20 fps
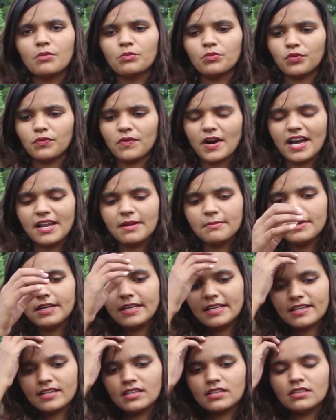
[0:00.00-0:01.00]
मोबाइल में
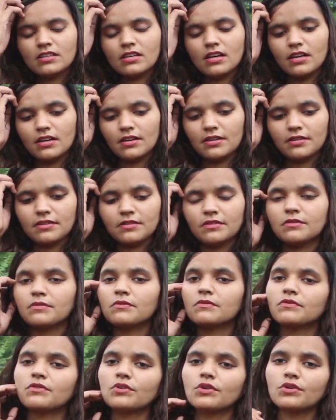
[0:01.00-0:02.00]
लेकिन आ,
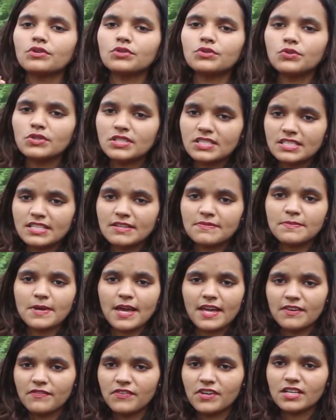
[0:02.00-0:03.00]
वो टू स्टेप
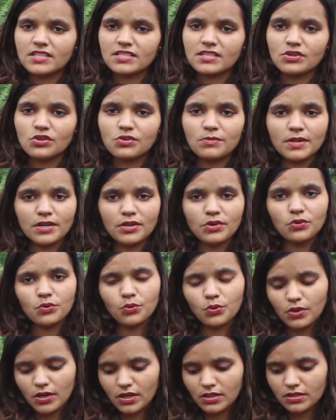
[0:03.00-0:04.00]
वेरिफिकेशन को मैंने
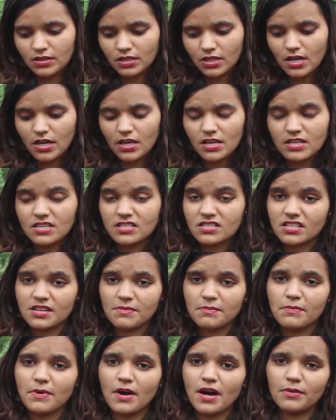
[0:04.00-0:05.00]
नो कर दिया
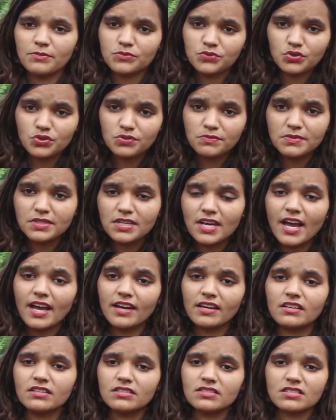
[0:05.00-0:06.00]
इसके बावजूद भी
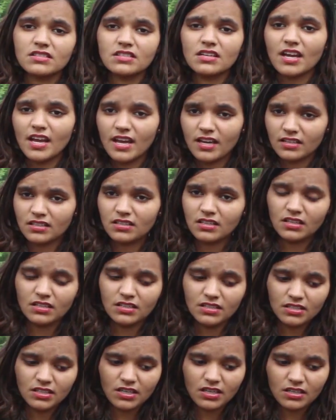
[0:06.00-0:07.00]
हैकर्स ने हैक कर
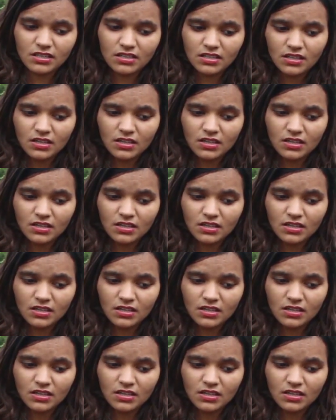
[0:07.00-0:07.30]
लिया